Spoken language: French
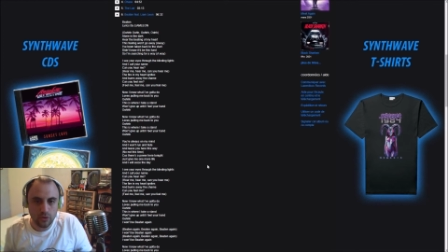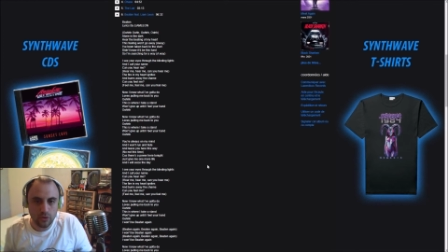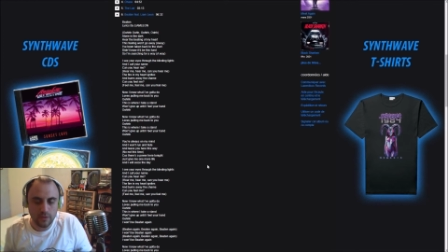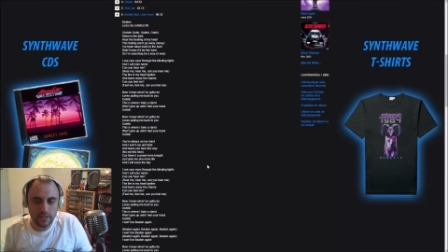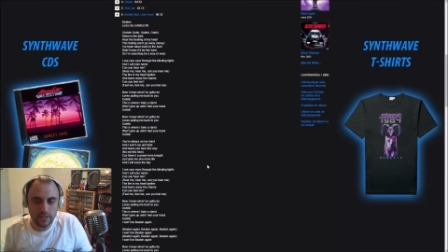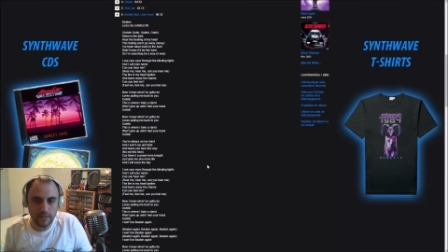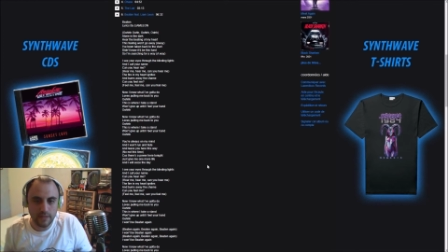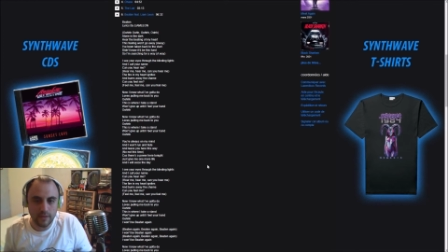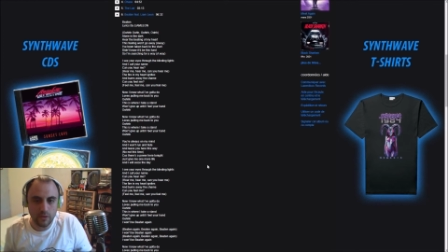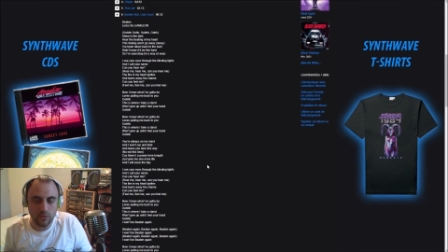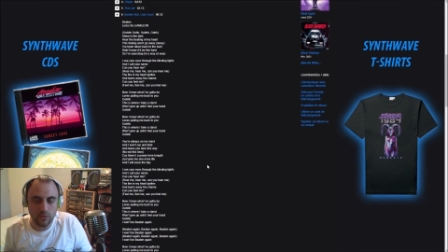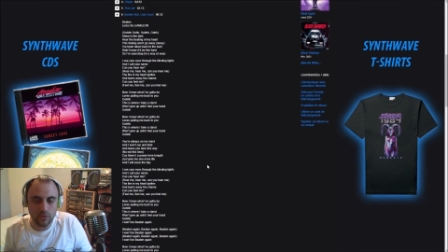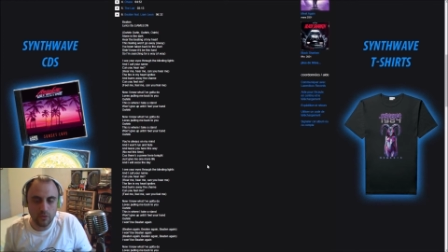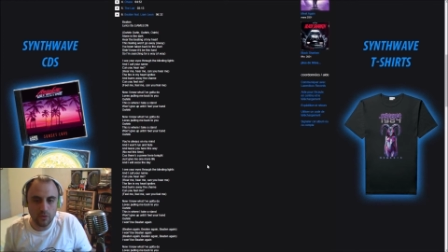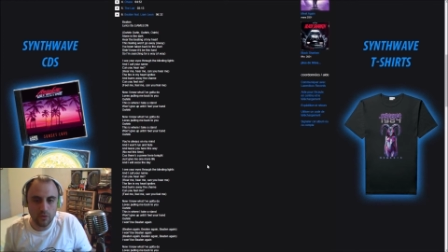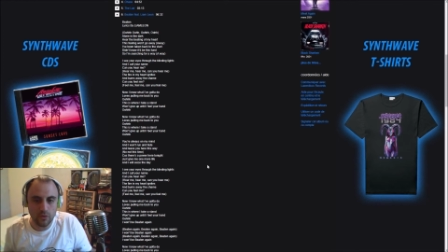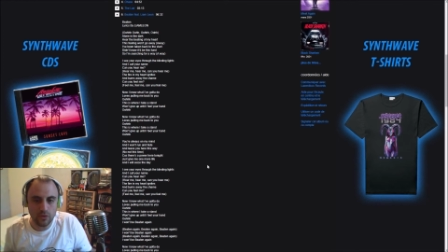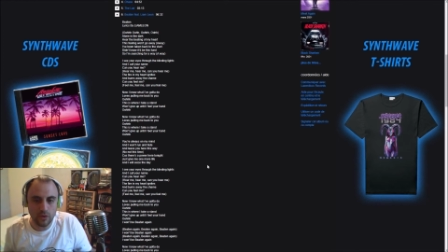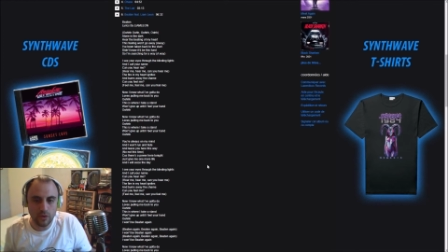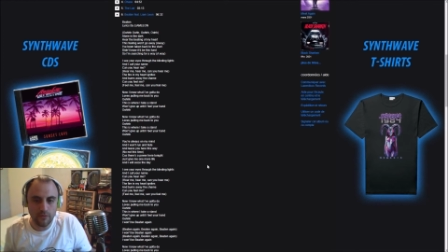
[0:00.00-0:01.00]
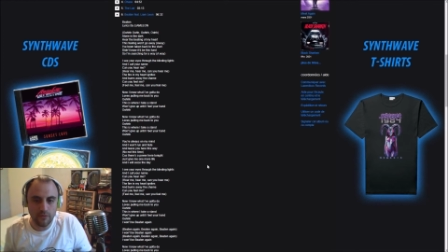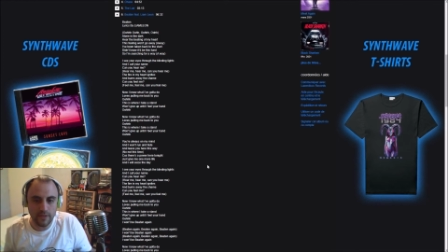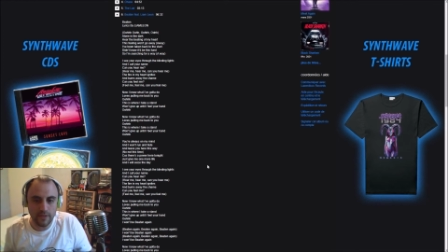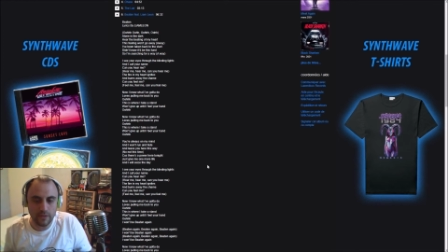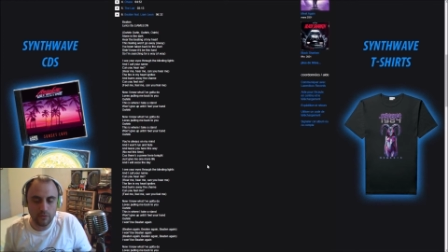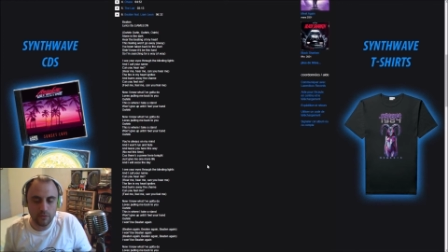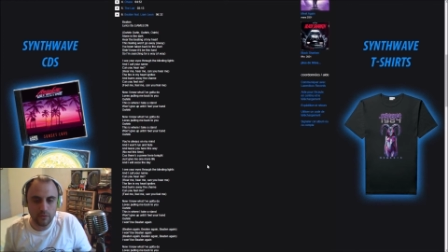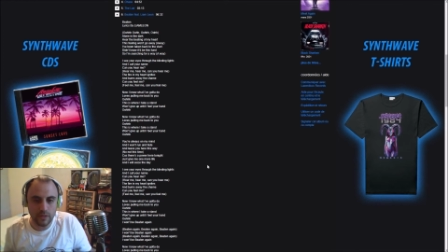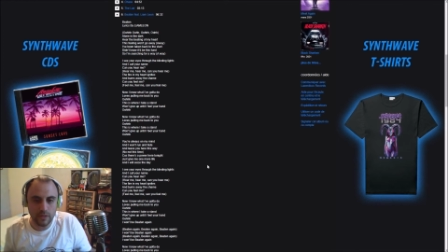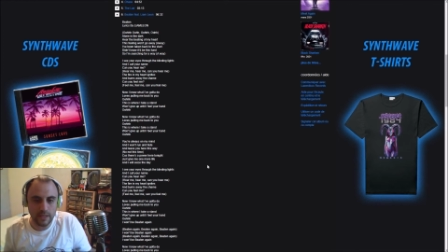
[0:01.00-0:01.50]
vous savez où le jeu en fait
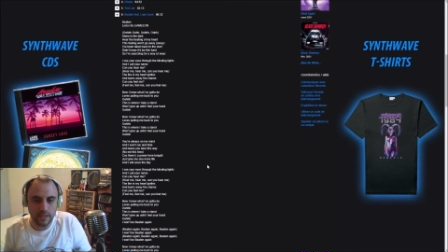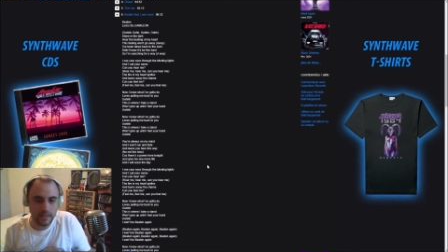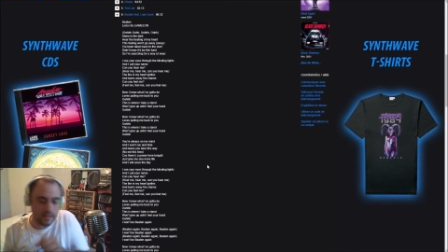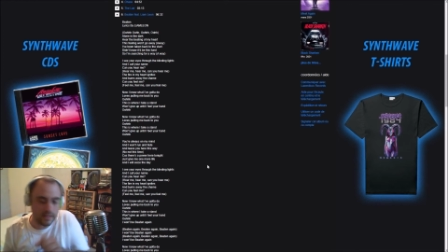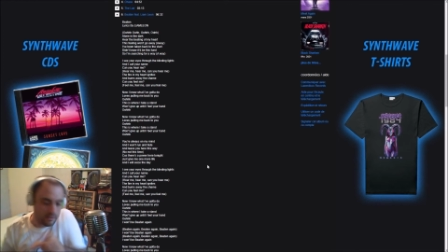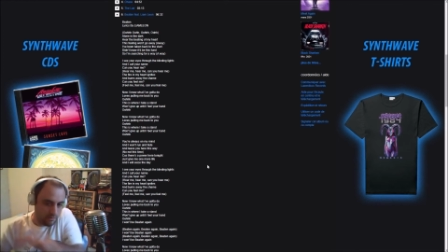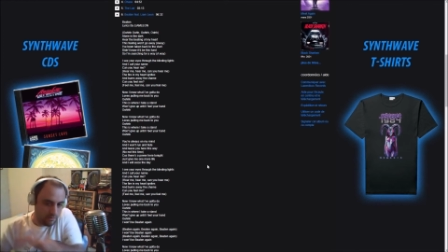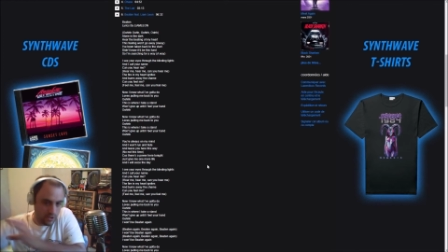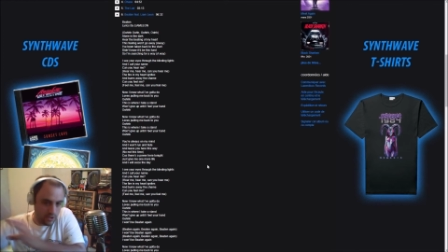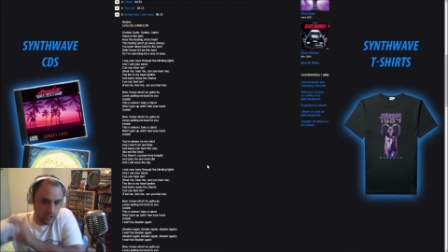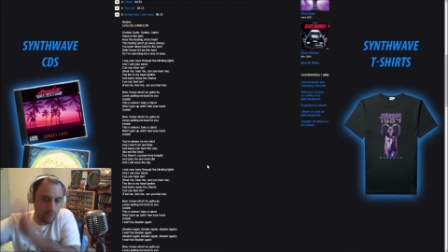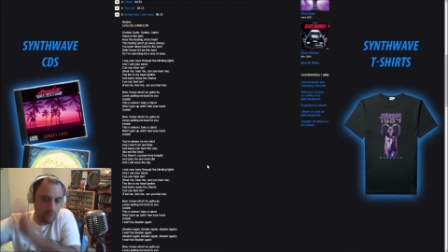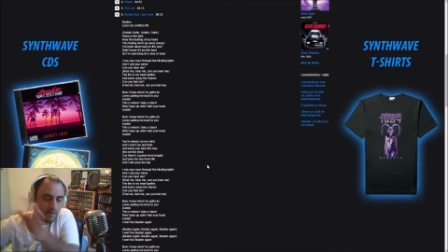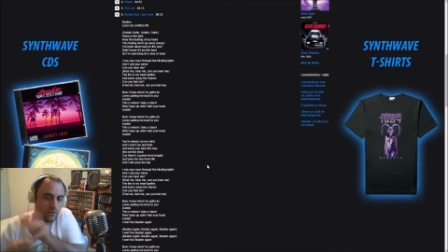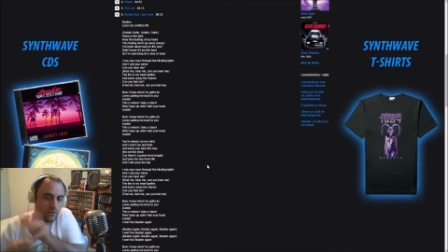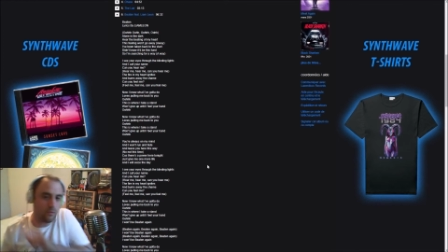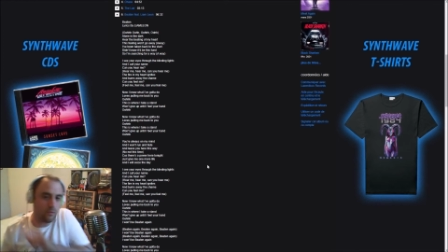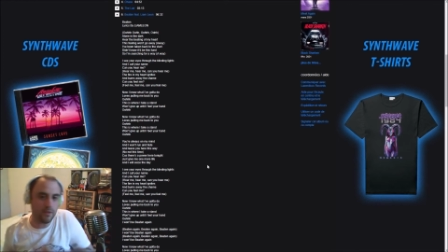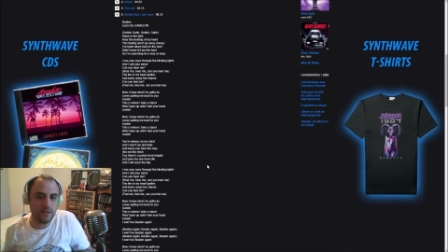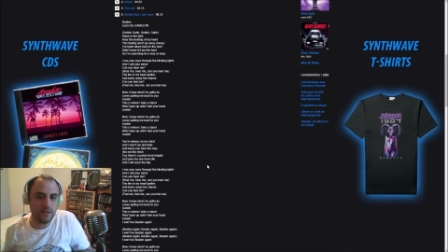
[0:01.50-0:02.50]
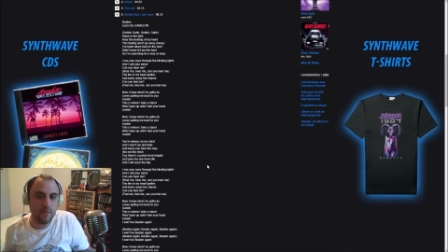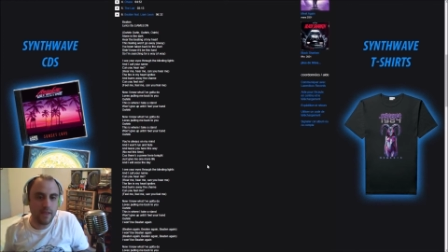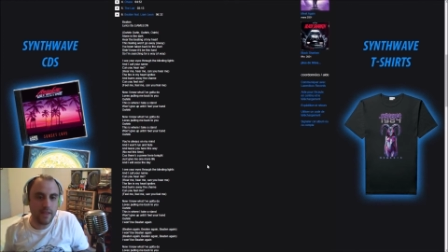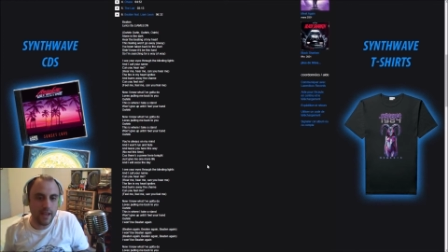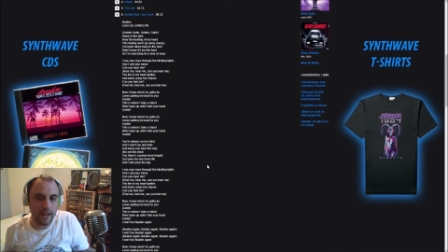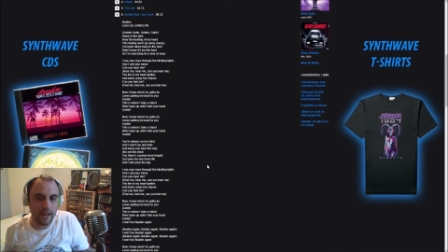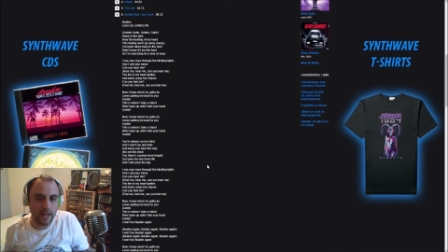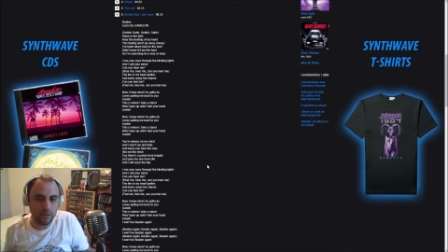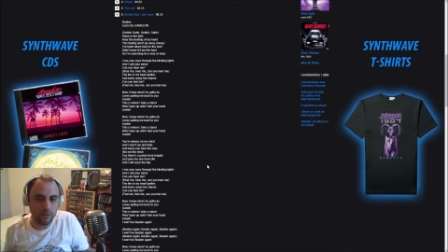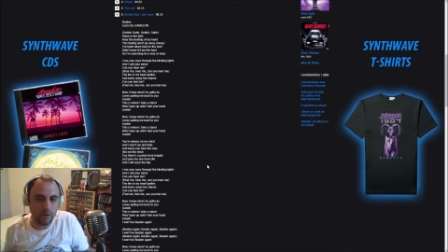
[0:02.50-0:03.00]
où les, les chambres sont passées de manière
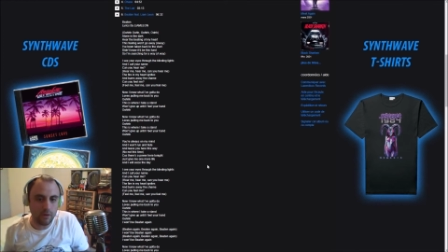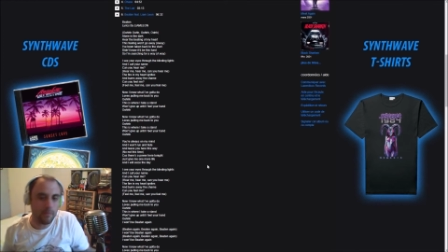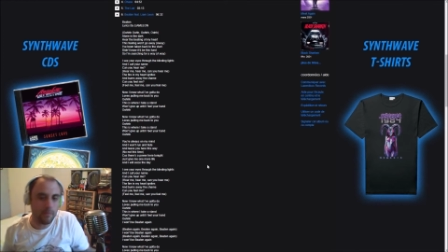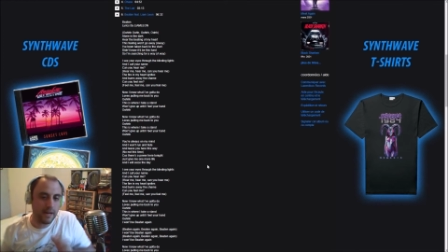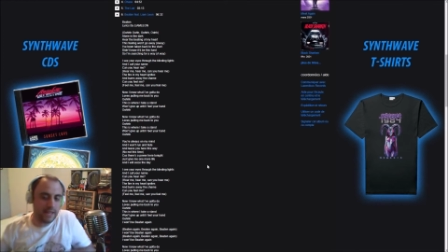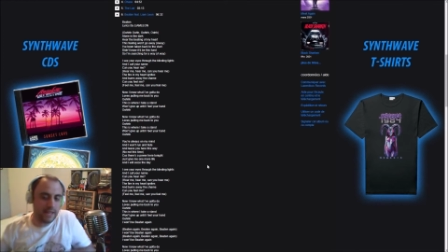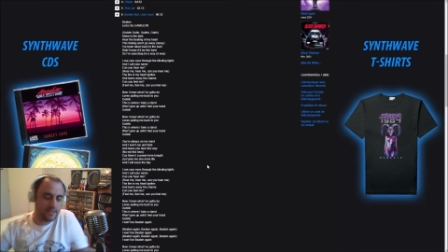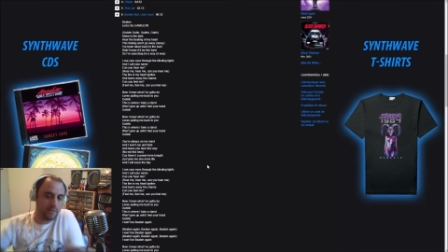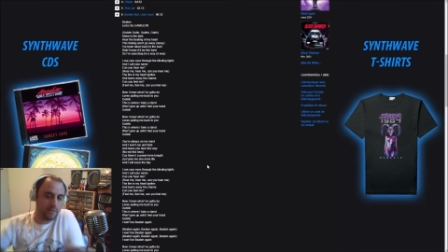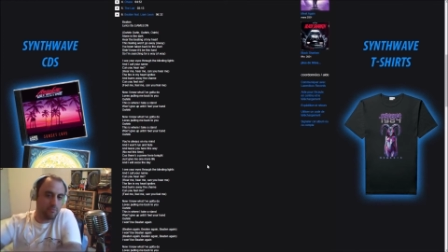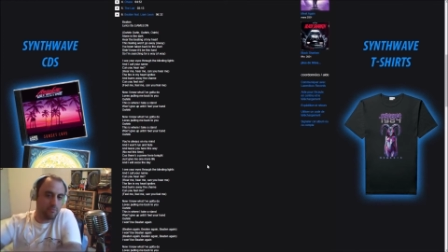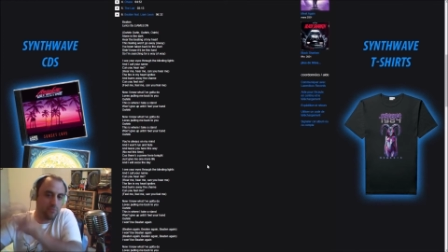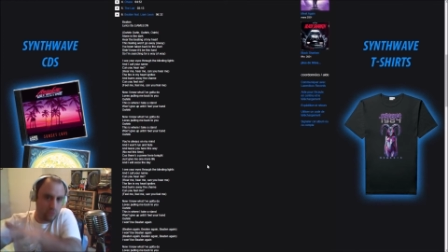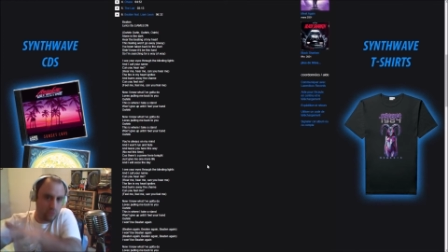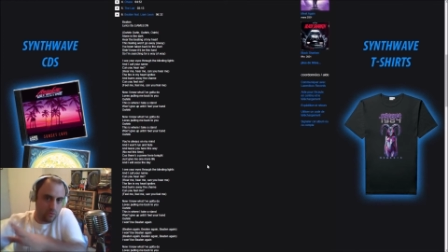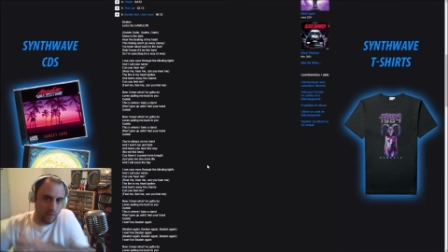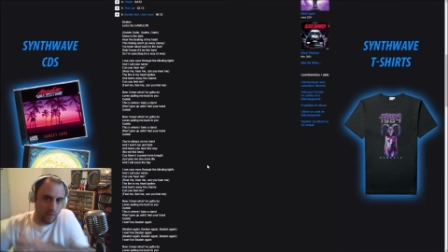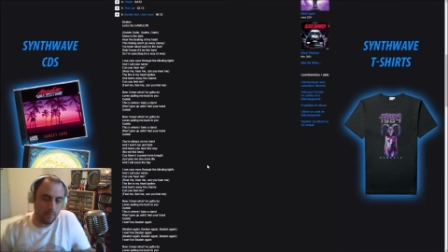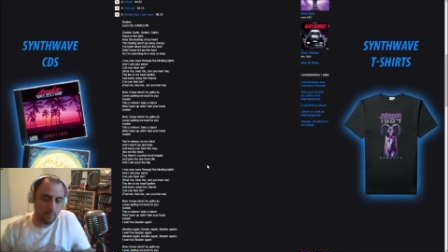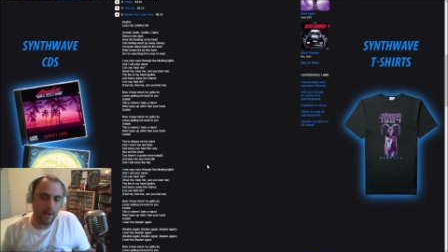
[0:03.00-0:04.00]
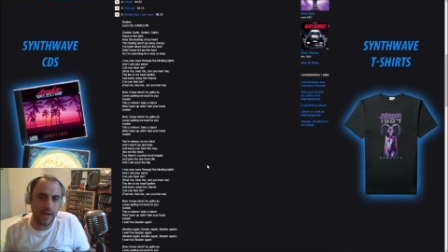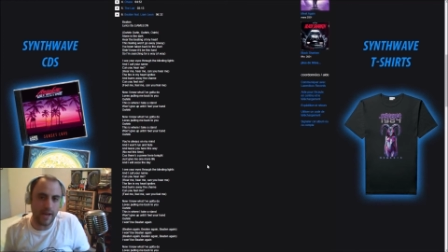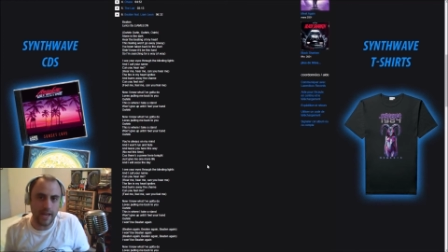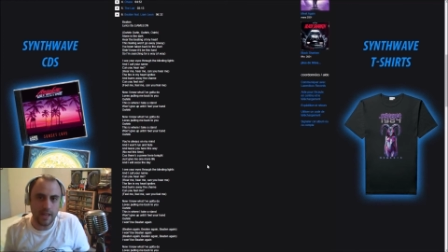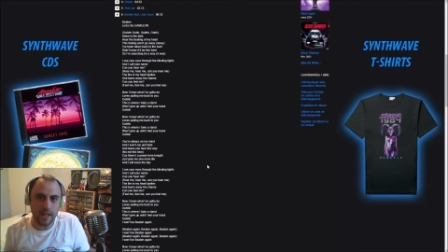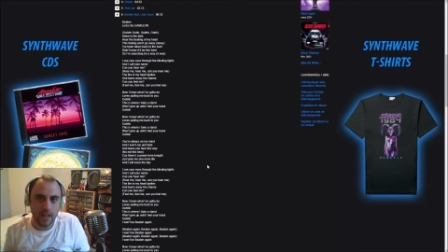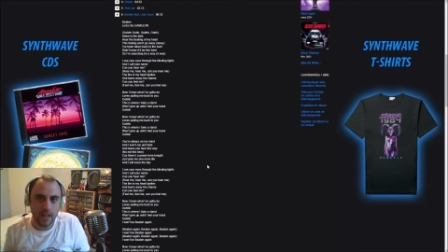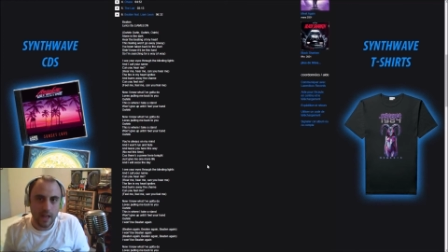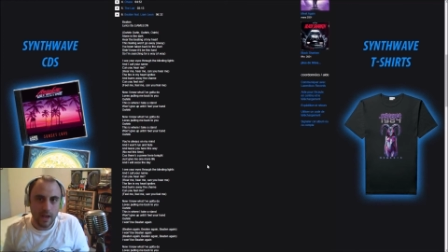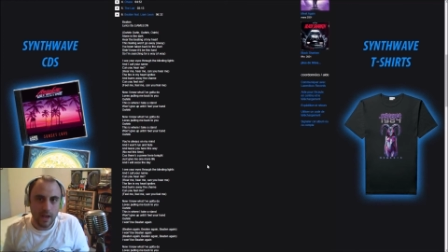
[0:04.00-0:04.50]
aléatoire. Ben là, c'est plus ou moins
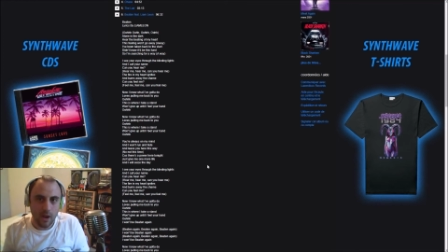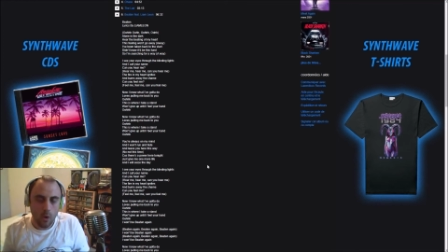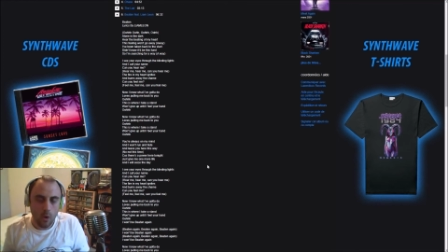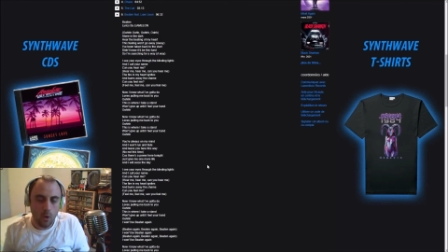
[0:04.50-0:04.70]
pareil. On